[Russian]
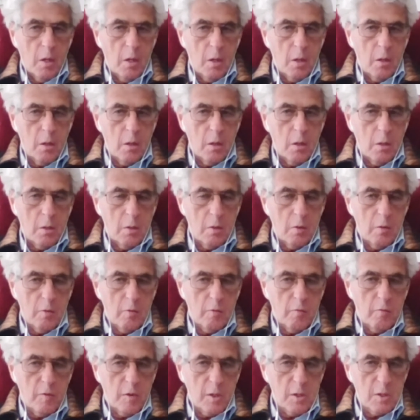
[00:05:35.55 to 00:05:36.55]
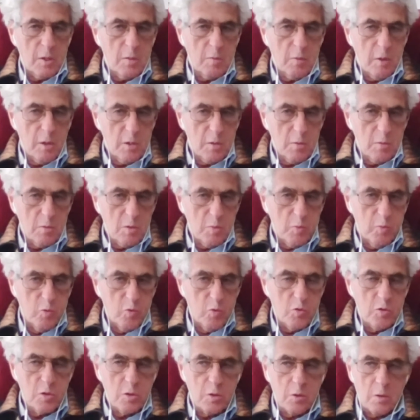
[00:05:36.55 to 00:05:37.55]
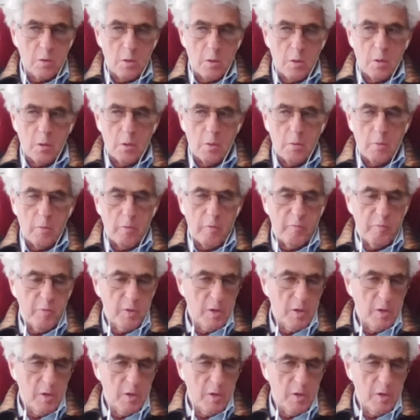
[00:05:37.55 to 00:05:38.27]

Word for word: Владимир Владимирович Путин